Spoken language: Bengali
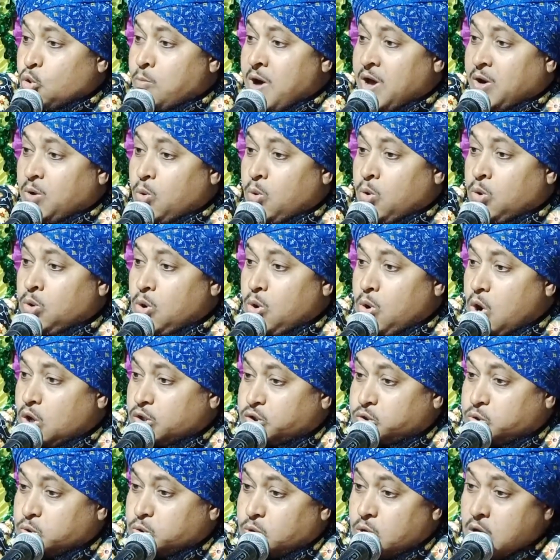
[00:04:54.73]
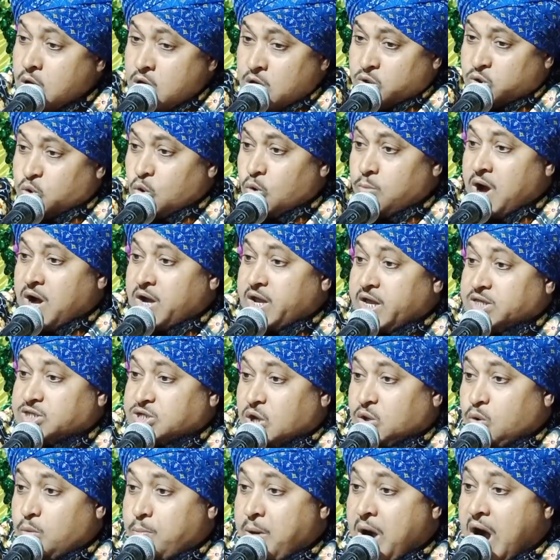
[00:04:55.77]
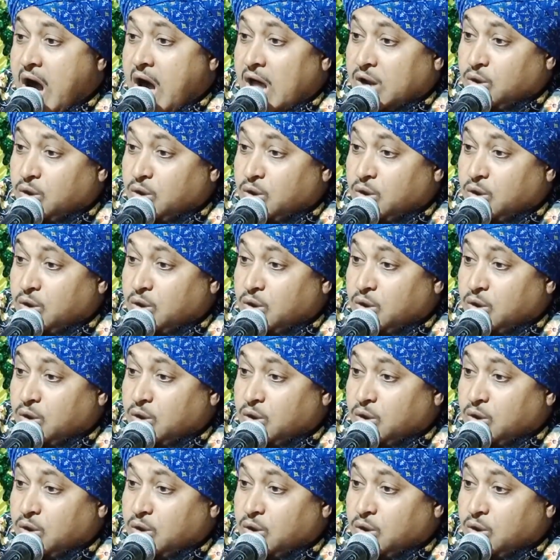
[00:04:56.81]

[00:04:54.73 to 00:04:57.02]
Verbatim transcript: তোমার অনুগত্য তোমাকে যেন